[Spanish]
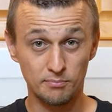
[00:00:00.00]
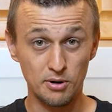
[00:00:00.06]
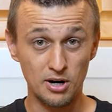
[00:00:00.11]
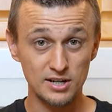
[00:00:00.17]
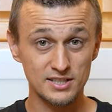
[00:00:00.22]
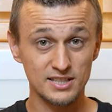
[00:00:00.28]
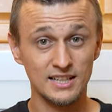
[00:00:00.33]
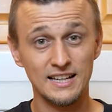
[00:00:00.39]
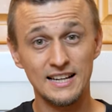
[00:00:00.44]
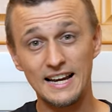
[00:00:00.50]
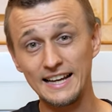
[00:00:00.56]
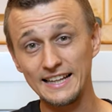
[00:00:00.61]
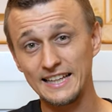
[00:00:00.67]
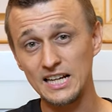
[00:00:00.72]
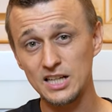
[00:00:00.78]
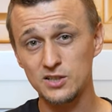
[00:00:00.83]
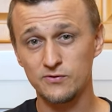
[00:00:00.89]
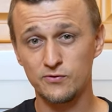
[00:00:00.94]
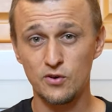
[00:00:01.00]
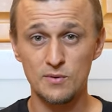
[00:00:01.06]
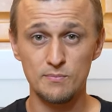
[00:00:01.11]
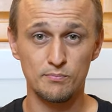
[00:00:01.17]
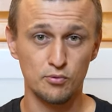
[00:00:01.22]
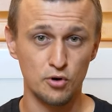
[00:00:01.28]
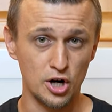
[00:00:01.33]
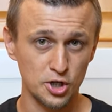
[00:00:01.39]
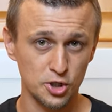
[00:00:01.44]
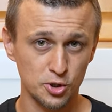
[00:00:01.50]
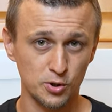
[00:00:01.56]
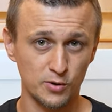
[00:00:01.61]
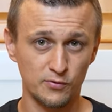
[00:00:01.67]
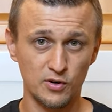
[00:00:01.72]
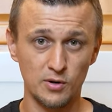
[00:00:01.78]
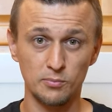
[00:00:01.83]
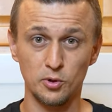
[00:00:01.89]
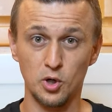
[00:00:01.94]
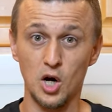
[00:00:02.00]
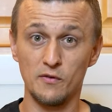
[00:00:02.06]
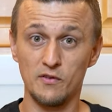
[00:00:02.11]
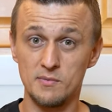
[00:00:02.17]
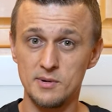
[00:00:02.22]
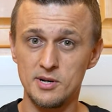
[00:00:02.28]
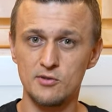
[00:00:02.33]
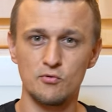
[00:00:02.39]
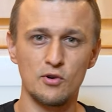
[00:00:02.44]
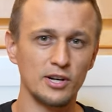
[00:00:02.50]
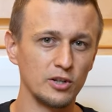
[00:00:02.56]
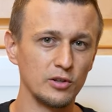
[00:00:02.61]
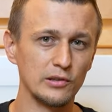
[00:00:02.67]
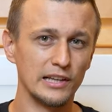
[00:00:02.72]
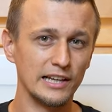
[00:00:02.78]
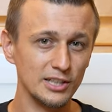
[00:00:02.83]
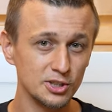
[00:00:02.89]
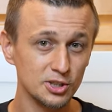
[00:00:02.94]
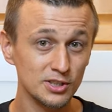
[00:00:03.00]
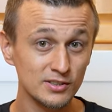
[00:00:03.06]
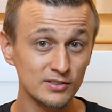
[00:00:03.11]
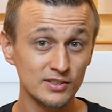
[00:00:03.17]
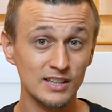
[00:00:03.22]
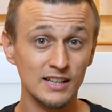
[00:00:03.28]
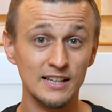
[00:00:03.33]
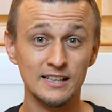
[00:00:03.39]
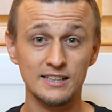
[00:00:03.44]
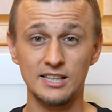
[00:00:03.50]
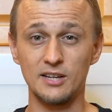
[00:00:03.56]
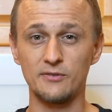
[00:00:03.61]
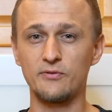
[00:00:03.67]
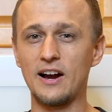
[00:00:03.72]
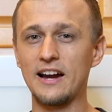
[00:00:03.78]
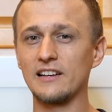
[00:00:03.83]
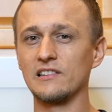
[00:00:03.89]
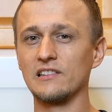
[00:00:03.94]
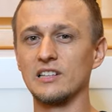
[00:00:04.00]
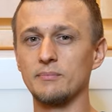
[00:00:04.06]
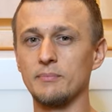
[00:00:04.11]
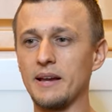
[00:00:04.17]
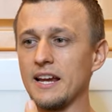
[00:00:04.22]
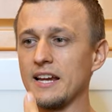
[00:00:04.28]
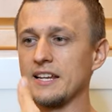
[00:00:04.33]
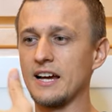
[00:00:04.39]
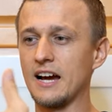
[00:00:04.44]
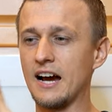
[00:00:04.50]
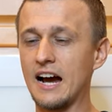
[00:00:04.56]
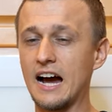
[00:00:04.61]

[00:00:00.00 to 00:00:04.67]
Pero me imagino que por presión de regulaciones gubernamentales finalmente hicieron